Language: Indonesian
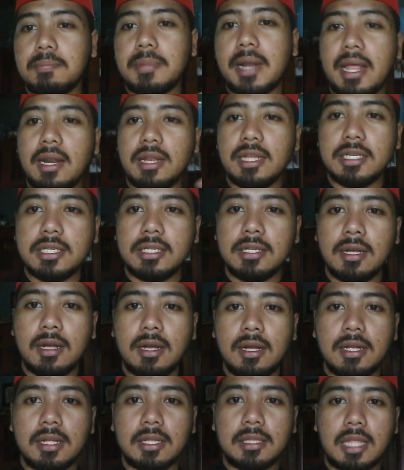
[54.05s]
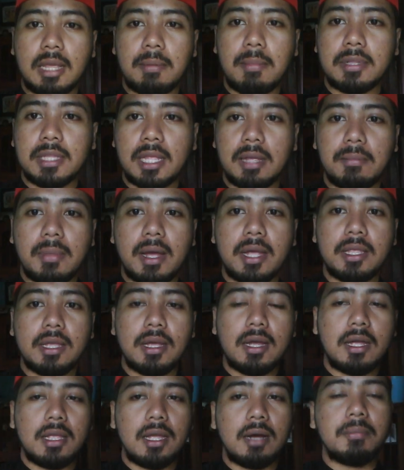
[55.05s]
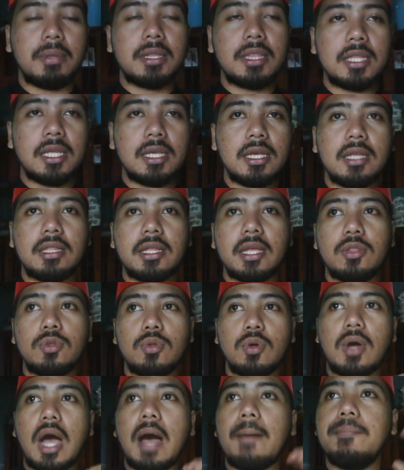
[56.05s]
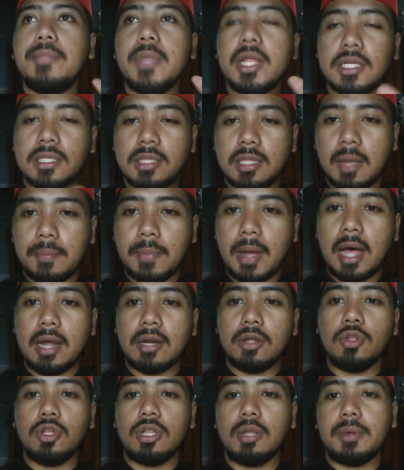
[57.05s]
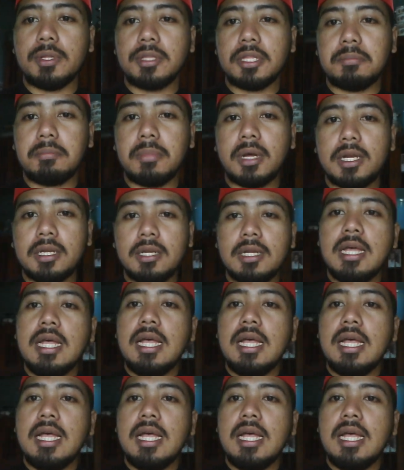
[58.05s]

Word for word: playlistnya tema-temanya yang penting kita itu update tiap hari teman-teman